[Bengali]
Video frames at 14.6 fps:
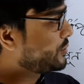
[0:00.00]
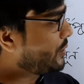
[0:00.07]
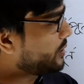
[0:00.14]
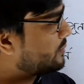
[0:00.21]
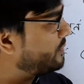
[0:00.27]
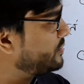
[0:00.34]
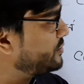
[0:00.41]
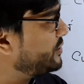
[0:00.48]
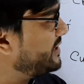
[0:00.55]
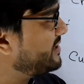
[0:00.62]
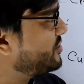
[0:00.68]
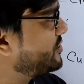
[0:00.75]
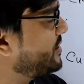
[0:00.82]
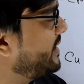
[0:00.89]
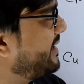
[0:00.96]
সর্বশেষ
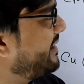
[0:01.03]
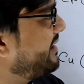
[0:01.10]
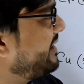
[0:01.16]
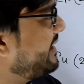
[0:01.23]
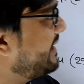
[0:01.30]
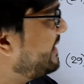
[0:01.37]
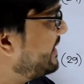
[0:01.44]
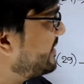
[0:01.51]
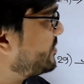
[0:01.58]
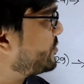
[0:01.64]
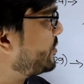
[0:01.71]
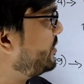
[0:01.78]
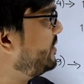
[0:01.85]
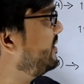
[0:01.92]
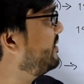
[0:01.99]

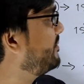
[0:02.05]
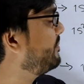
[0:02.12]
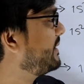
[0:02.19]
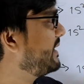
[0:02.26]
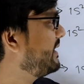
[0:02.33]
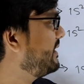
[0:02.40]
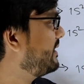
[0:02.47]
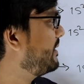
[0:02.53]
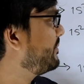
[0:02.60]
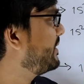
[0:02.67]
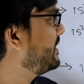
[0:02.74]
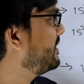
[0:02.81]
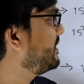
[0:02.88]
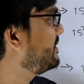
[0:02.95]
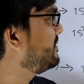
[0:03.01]
ইলেকট্রন মানে
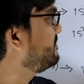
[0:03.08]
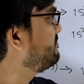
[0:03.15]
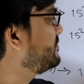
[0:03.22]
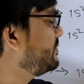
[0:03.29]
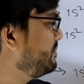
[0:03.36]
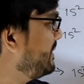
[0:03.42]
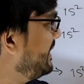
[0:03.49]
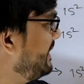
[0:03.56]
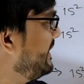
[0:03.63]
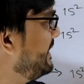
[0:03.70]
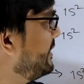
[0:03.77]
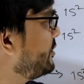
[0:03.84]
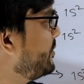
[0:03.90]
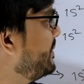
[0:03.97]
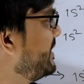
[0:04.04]
আমরা মানে
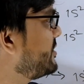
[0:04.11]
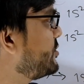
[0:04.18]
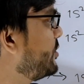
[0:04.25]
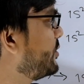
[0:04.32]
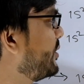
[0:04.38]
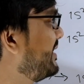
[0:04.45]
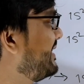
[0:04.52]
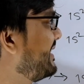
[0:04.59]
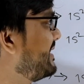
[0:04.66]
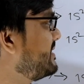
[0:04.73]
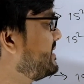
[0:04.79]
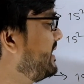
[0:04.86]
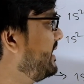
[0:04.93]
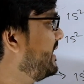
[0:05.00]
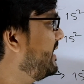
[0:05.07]
ইলেকট্রন বিন্যাস লক্ষ্য করলে দেখা
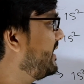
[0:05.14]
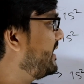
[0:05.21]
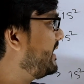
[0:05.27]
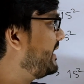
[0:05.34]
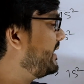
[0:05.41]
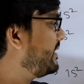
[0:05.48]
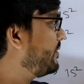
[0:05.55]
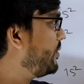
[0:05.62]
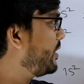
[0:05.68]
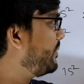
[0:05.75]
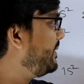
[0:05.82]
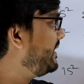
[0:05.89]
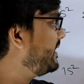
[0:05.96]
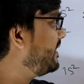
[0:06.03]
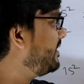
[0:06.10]
যায় এর
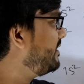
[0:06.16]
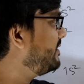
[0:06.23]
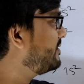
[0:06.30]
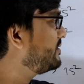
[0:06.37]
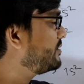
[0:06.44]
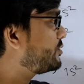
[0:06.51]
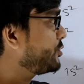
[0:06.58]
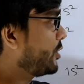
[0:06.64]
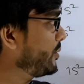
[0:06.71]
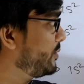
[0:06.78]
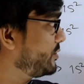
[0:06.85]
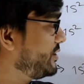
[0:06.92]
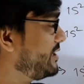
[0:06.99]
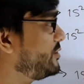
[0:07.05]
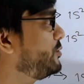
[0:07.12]
অরবিটাল
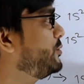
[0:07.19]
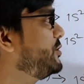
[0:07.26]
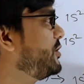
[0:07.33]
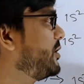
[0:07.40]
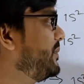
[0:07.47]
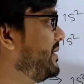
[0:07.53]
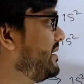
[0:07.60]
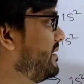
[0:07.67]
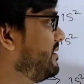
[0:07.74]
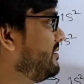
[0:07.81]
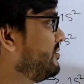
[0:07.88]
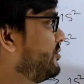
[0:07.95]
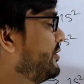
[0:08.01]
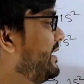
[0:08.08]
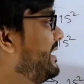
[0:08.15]
সর্বশেষ দুটি অরবিটাল
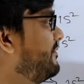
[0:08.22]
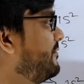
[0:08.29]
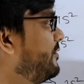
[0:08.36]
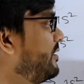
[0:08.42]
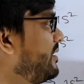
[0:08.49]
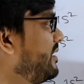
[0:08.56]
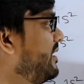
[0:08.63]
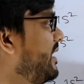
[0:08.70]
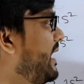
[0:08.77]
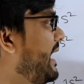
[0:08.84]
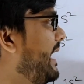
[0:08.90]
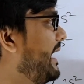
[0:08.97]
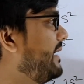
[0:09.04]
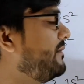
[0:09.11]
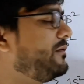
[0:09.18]
থ্রি ডি ফোর
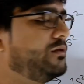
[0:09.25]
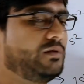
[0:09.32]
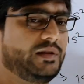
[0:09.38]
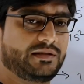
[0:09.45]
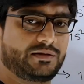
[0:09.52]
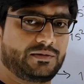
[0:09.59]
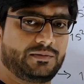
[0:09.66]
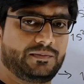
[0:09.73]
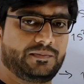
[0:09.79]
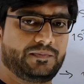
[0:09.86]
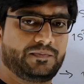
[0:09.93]
অ্যান্ড ফোর এস্টো